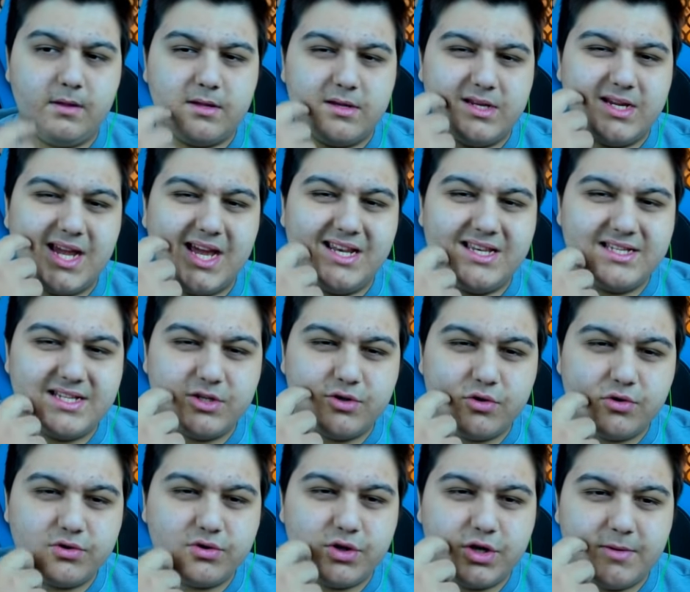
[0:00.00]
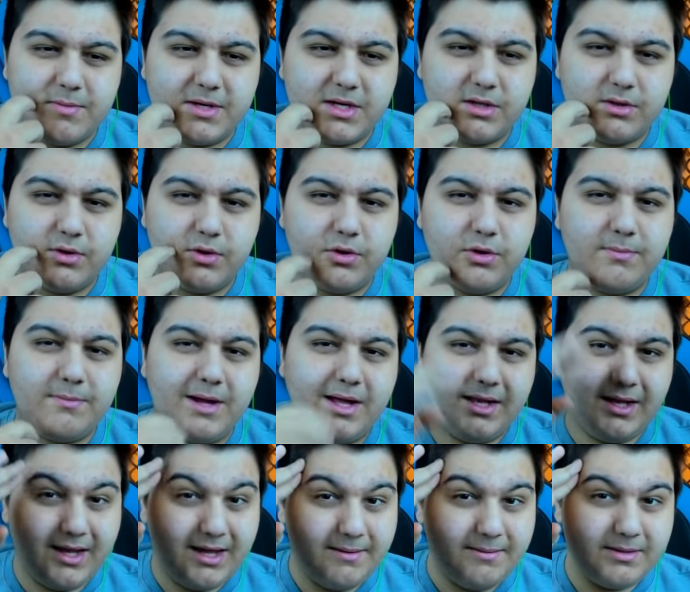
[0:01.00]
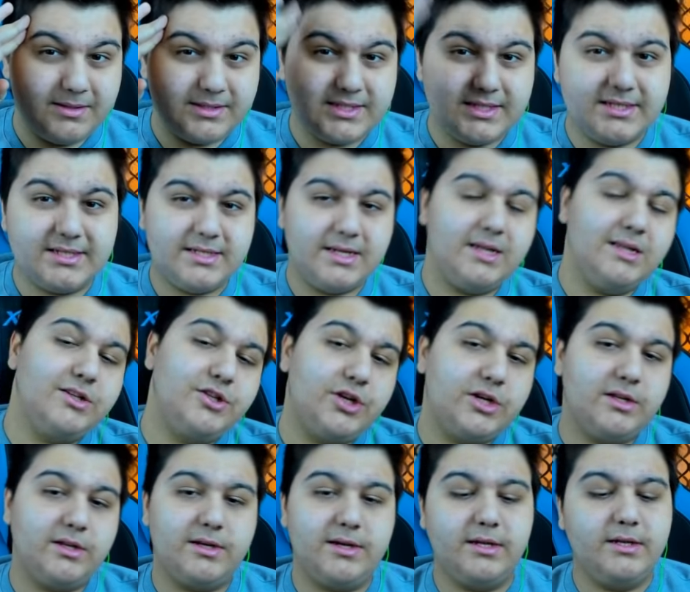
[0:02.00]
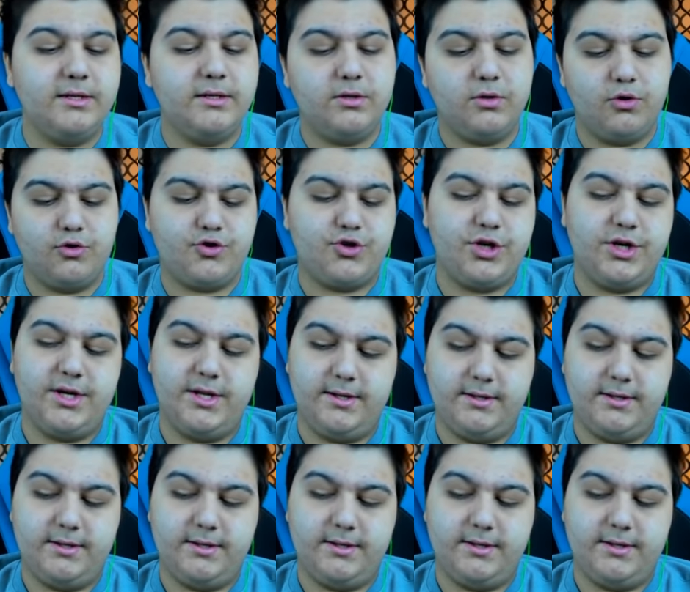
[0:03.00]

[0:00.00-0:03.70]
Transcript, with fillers: kendinize çok çok iyi bakın diyorum. Allah'a emanetsiniz. Sağlıcakla kalın. Hoşçakalın.